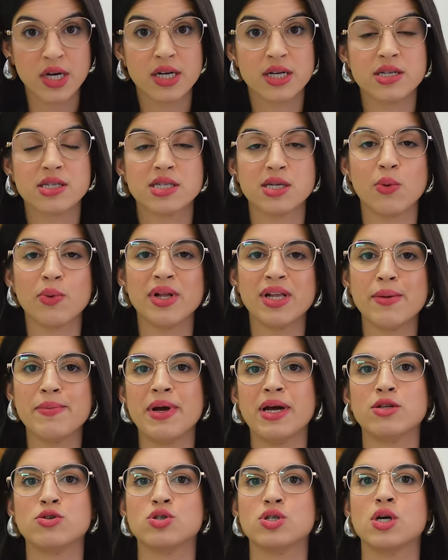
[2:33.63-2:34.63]
que são
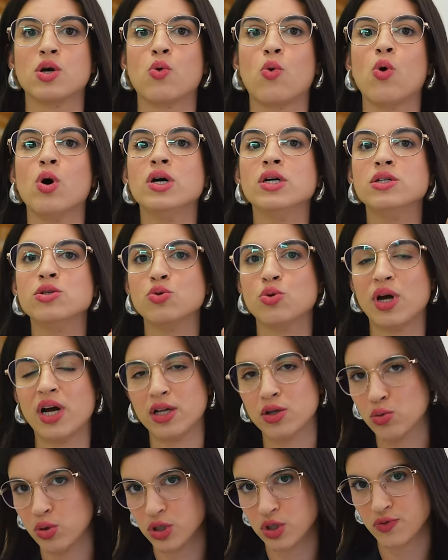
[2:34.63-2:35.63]
elementos que quando é à
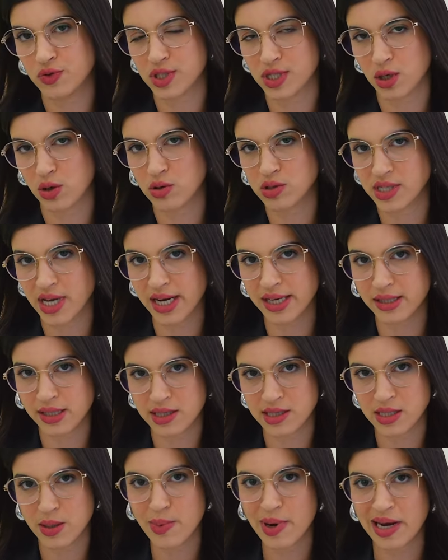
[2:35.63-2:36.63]
noite você consegue
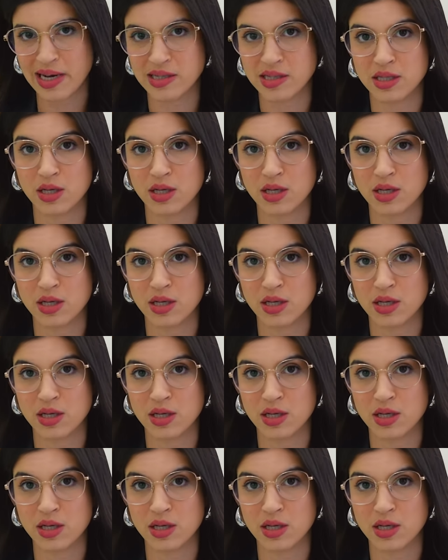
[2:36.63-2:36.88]
trazer mais.